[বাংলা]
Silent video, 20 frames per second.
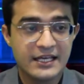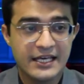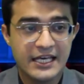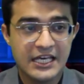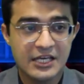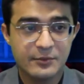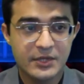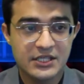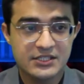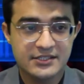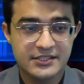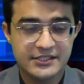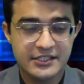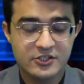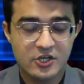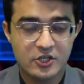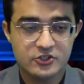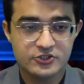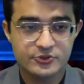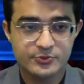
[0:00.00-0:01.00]
এই মাস থেকে
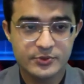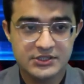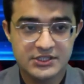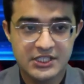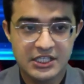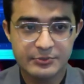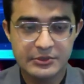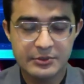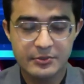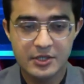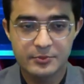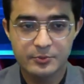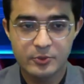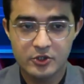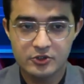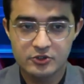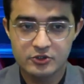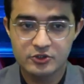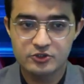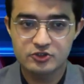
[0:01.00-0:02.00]
কক্সবাজার
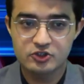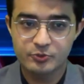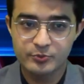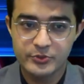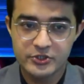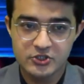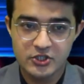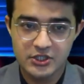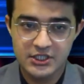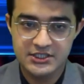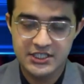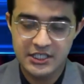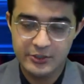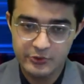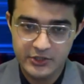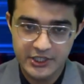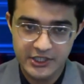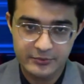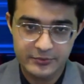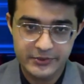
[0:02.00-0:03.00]
বিমানবন্দর চব্বিশ ঘন্টা চালু
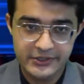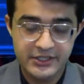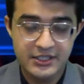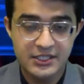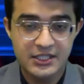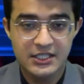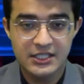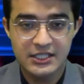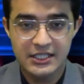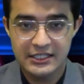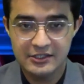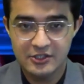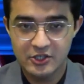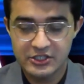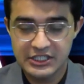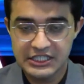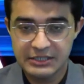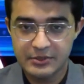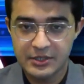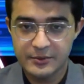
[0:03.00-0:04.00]
থাকবে এ
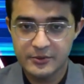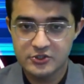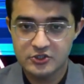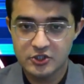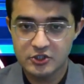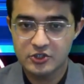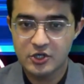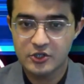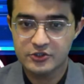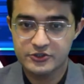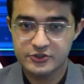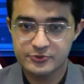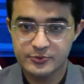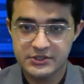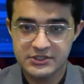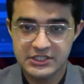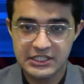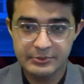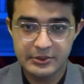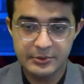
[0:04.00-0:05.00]
লক্ষ্যে বেবিচর
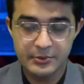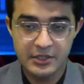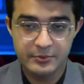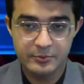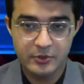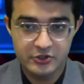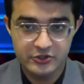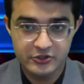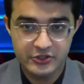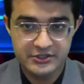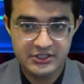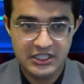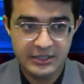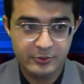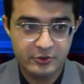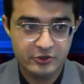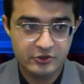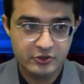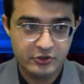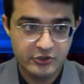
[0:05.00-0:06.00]
কক্সবাজার বিমানবন্দরে
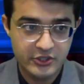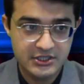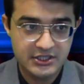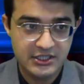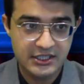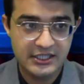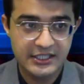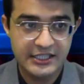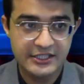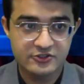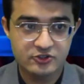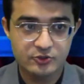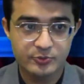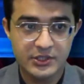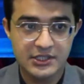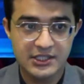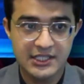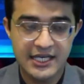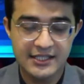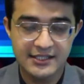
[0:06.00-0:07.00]
স্থাপন করেছে
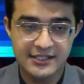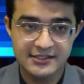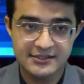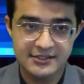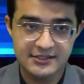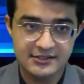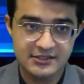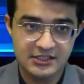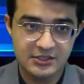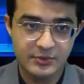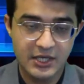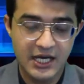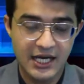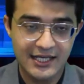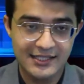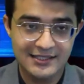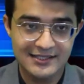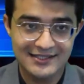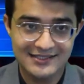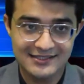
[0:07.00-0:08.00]
ইনস্ট্রুমেন্ট ল্যান্ডিং সিস্টেম
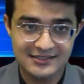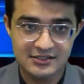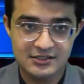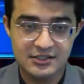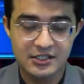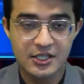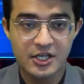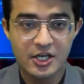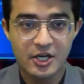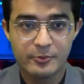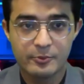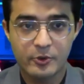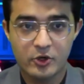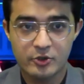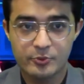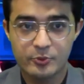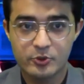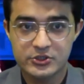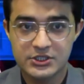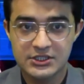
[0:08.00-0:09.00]
আইএলএস
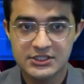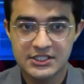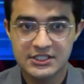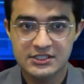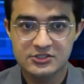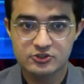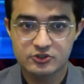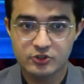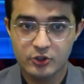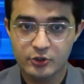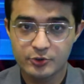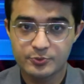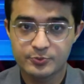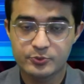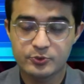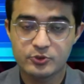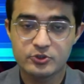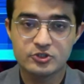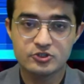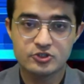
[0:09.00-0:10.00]
পরবর্তীতে
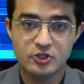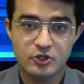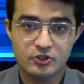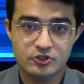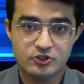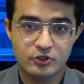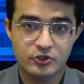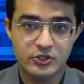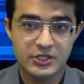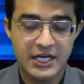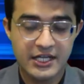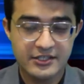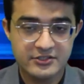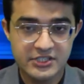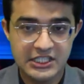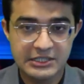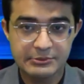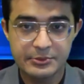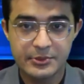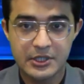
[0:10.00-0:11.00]
সৈয়দপুর যশোর
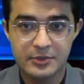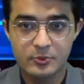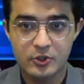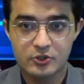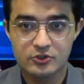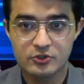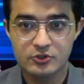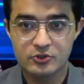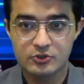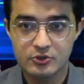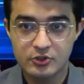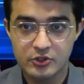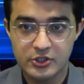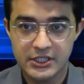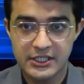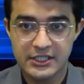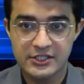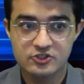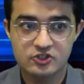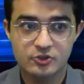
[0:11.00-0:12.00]
রাজশাহী
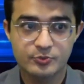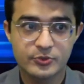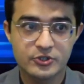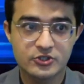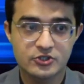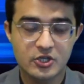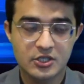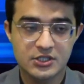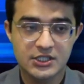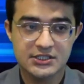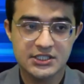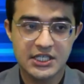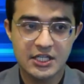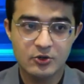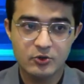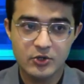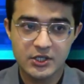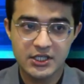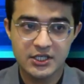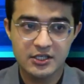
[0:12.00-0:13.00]
বিমানবন্দরগুলোকে চব্বিশ ঘন্টা চালু
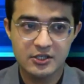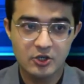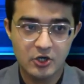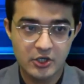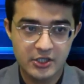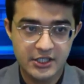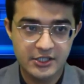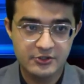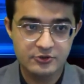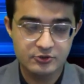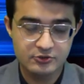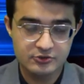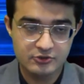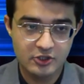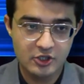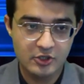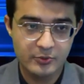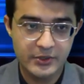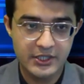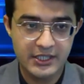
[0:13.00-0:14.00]
রাখার লক্ষ্যে যুক্ত
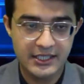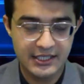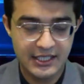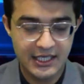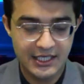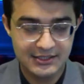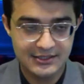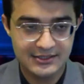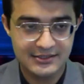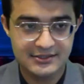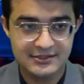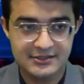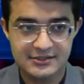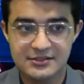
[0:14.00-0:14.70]
হবে এই আইএলএস